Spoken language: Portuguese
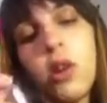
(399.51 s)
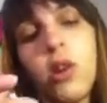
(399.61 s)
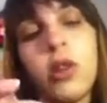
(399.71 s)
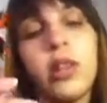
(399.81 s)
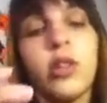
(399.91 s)

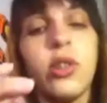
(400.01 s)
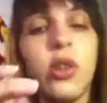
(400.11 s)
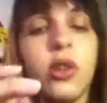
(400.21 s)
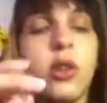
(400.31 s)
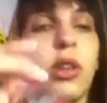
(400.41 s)
Olha
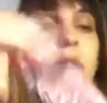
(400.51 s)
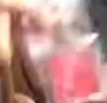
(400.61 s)
só que